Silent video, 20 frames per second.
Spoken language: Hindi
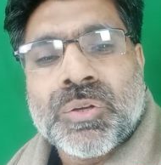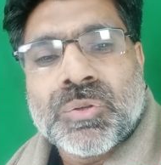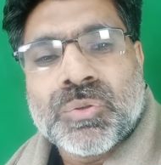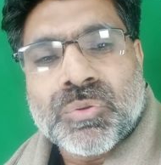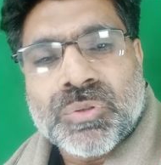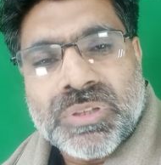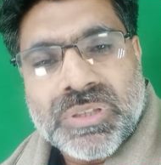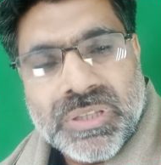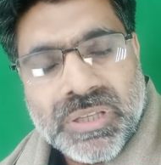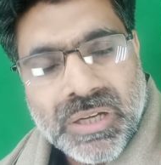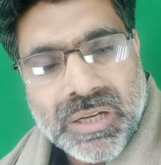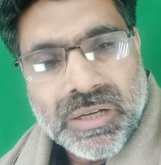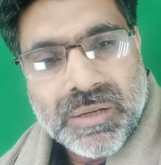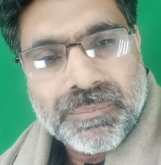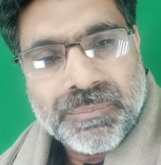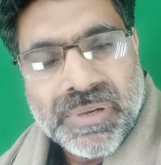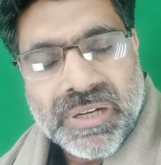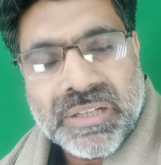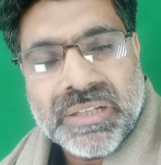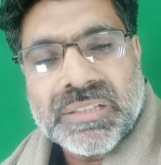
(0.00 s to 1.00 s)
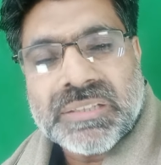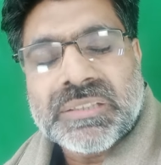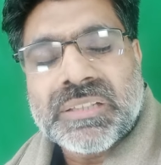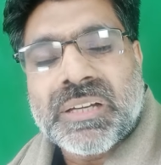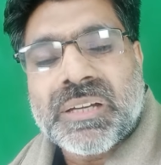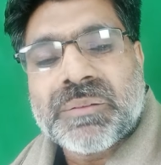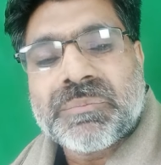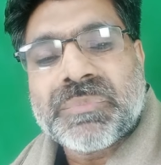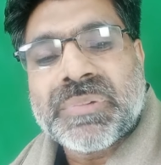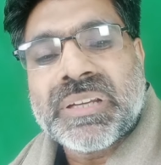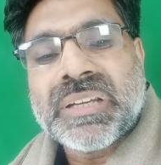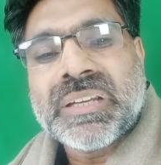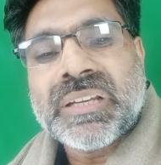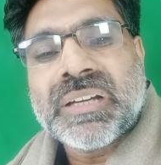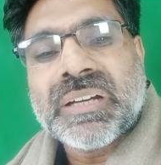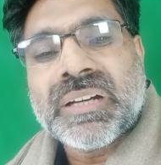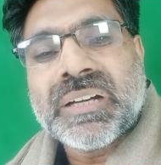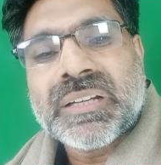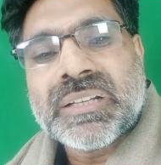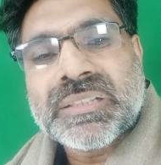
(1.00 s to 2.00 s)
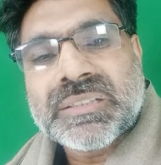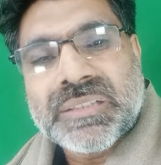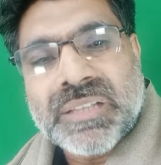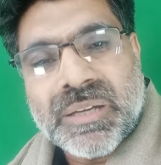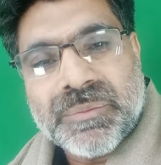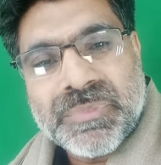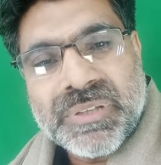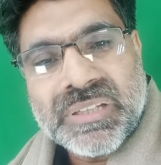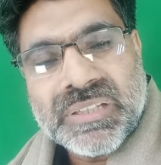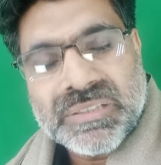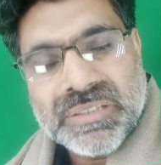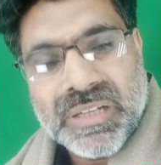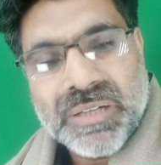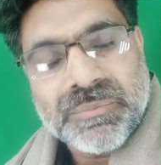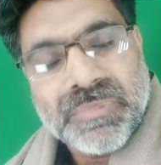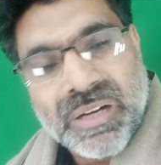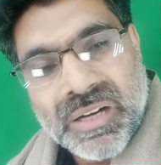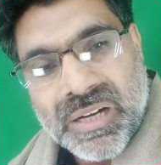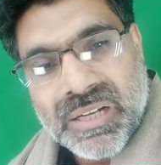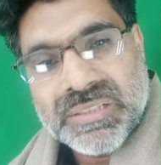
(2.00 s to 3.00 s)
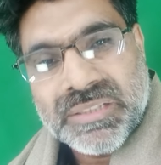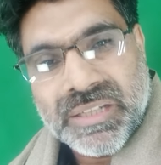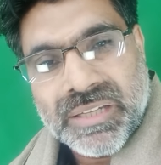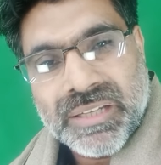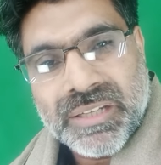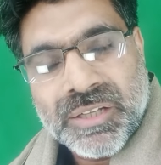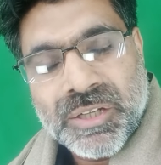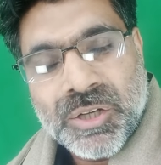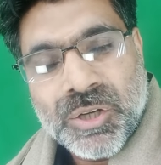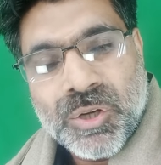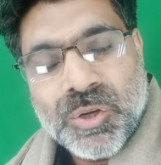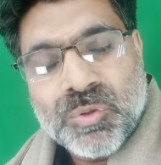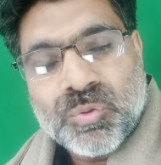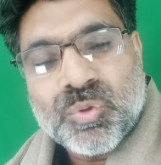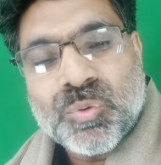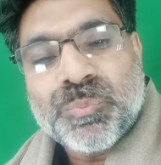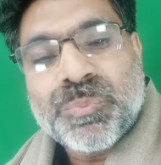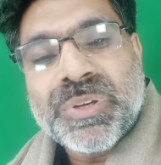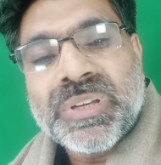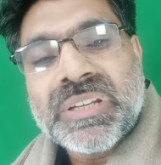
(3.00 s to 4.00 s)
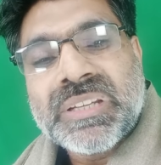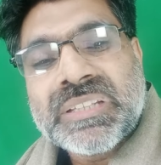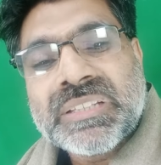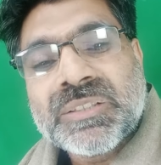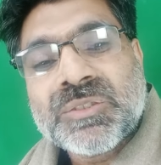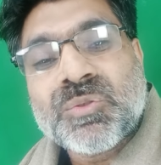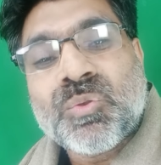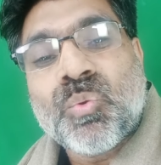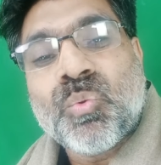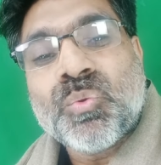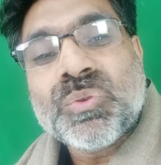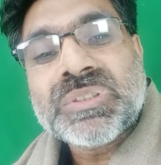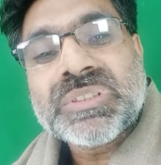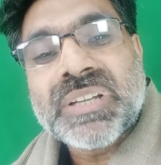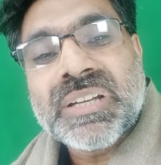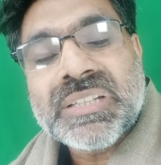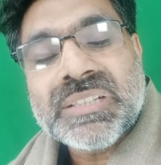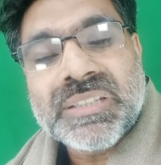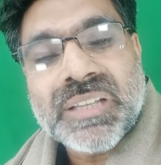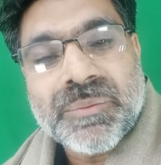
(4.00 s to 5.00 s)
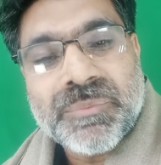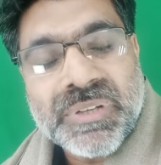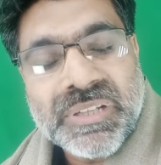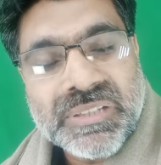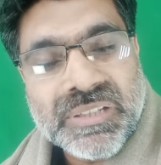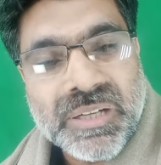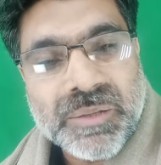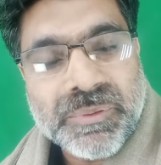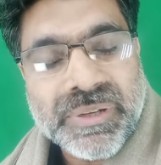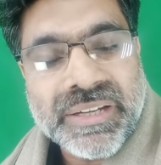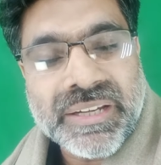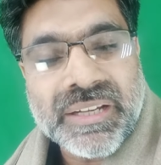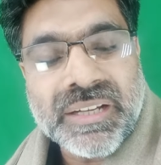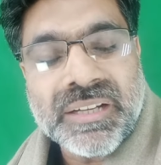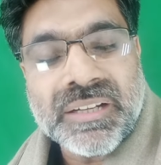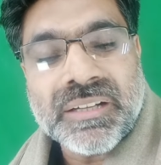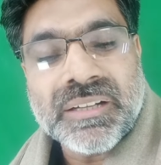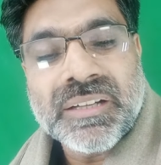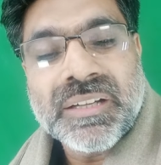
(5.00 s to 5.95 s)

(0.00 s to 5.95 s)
तो क्या पाकिस्तान में अगर इस्लामी निज़ाम आ जाए तो फिर इस कौन सा इस्लामी निज़ाम आएगा